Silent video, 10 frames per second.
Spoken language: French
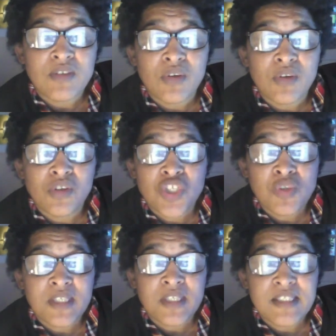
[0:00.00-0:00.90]
que
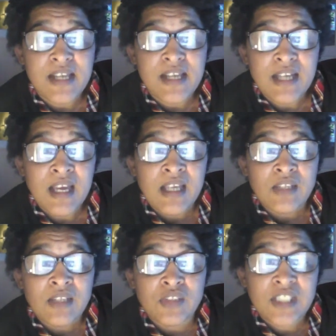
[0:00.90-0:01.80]
Jésus-Christ Allah
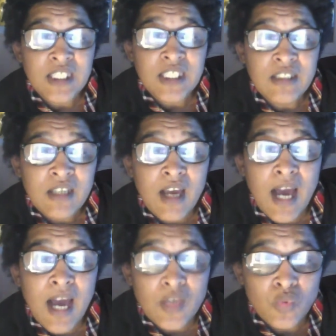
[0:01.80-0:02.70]
dit
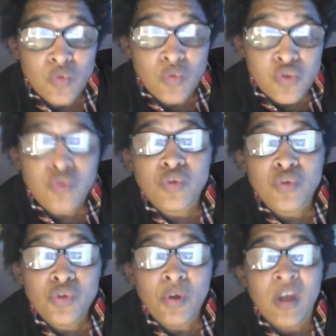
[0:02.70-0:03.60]
ceux de
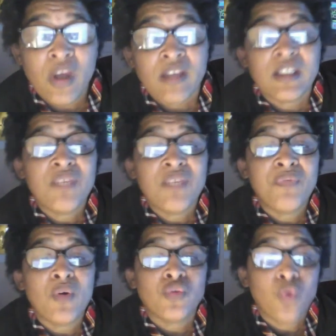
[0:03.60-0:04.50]
Dieu qu'il
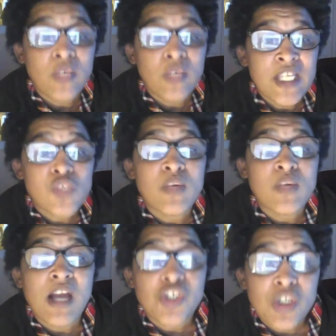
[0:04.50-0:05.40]
faut donner son
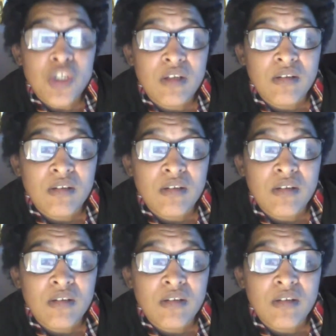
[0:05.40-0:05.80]
argent,